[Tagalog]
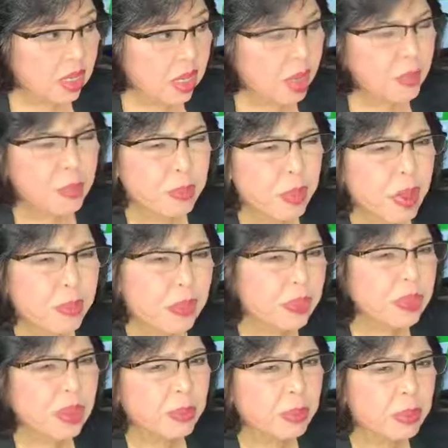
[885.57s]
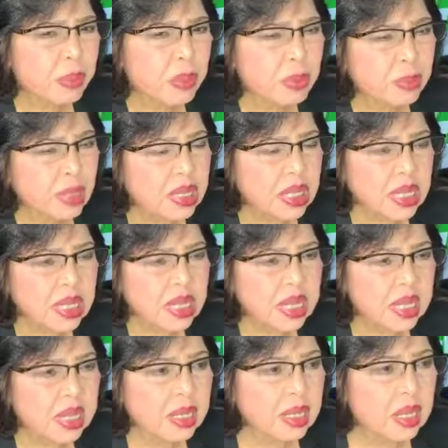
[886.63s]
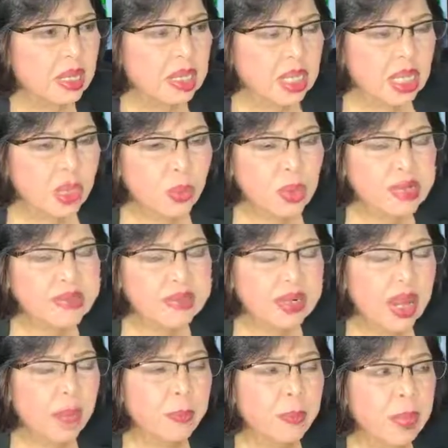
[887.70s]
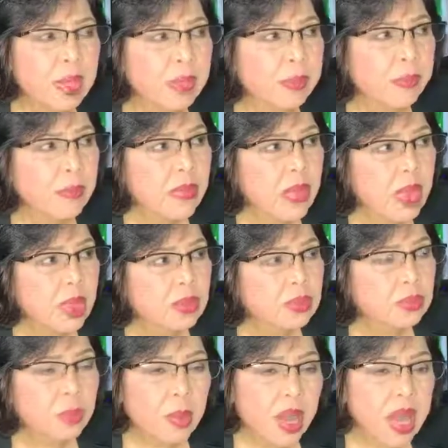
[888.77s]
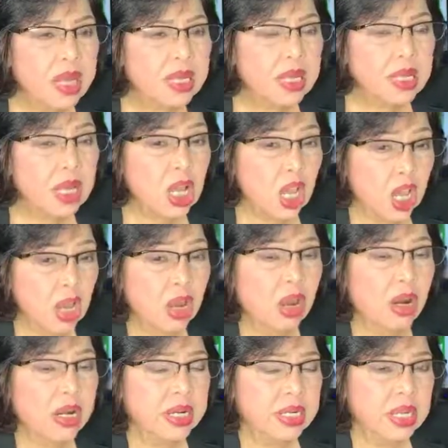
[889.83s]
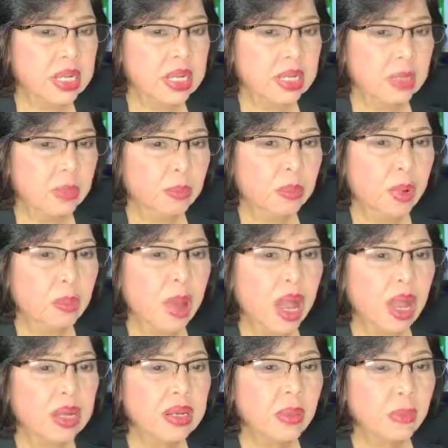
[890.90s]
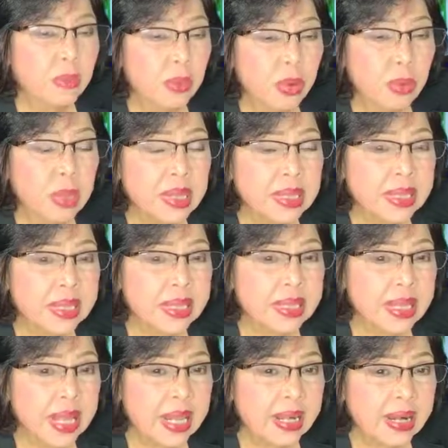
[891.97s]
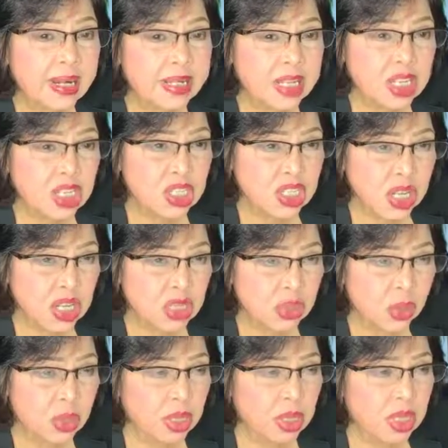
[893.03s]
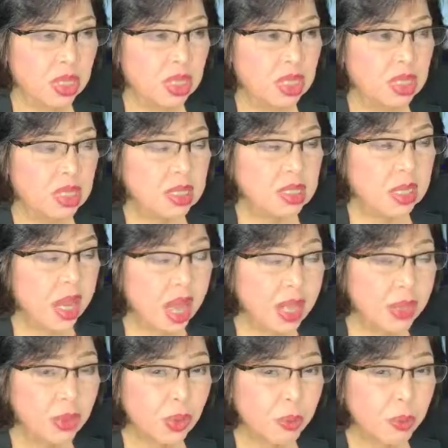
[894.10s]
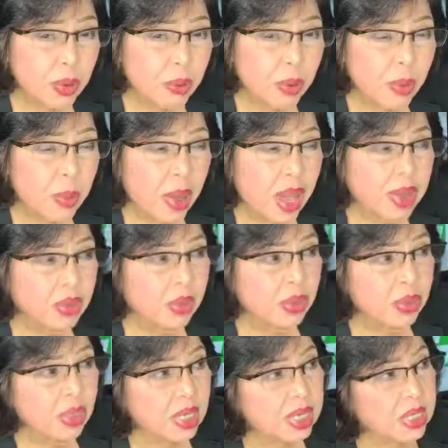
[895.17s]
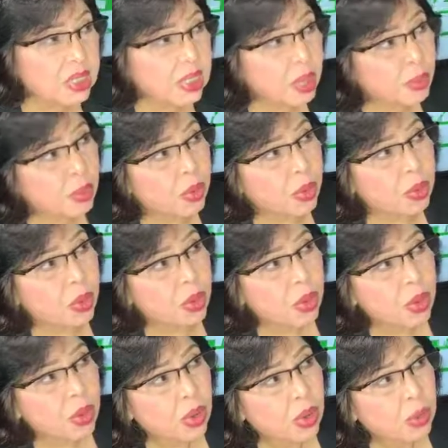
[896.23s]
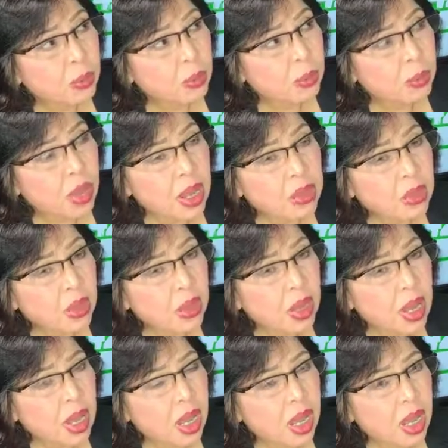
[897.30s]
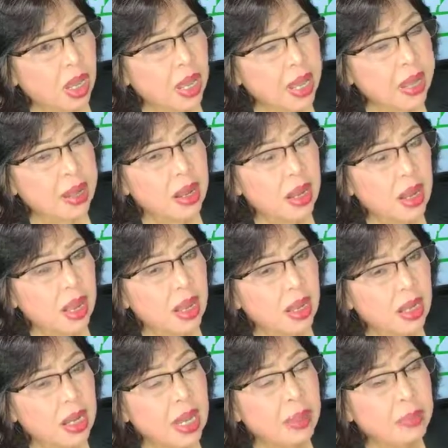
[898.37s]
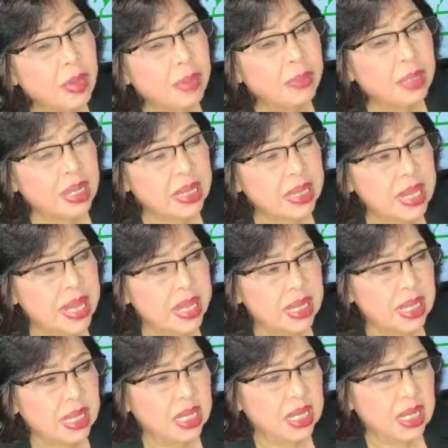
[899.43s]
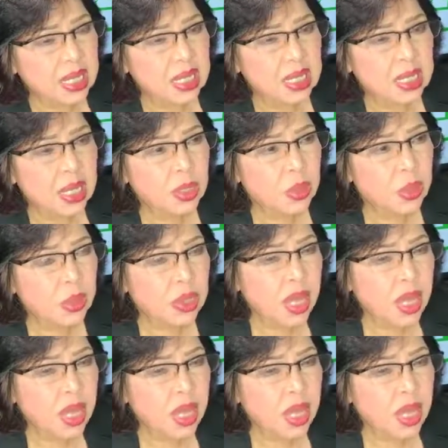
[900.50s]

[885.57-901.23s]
Ang pagpunta po doon madali eh. Iwas traffic, sumakay ka ng LRT, baba ka ng Blumentritt LRT station. Sa kanto, pagbaba nun, nakita mo, ano, uh, L, uh, Lagman Building Nandun